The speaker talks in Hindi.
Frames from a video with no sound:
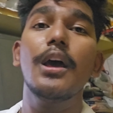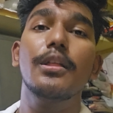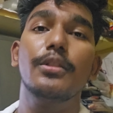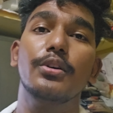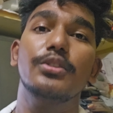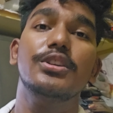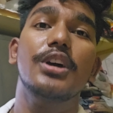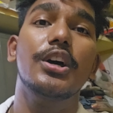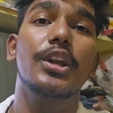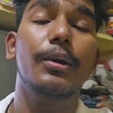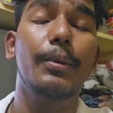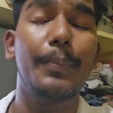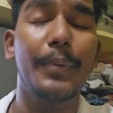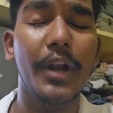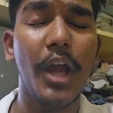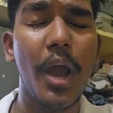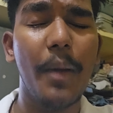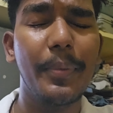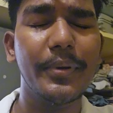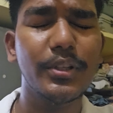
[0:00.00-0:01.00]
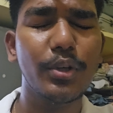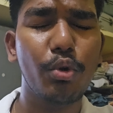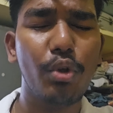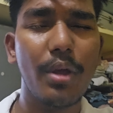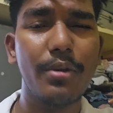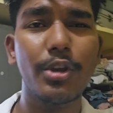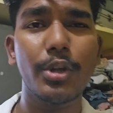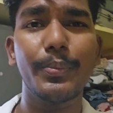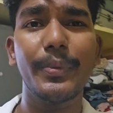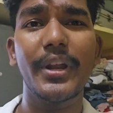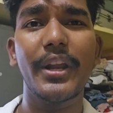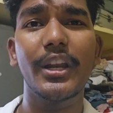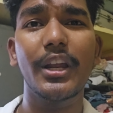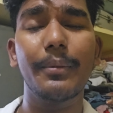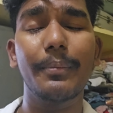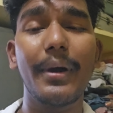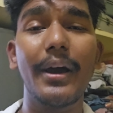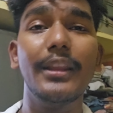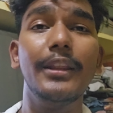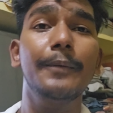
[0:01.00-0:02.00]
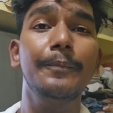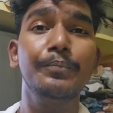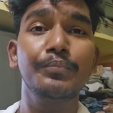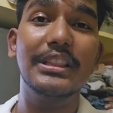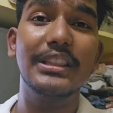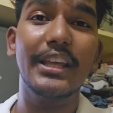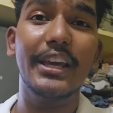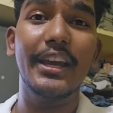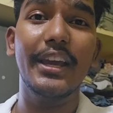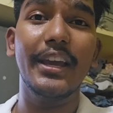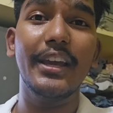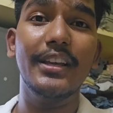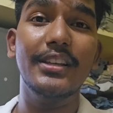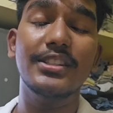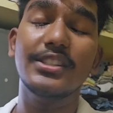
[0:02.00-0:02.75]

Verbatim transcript: तो जा रहा हूँ फटाफट से गुलाब जामुन बनाने के बाद चलते हैं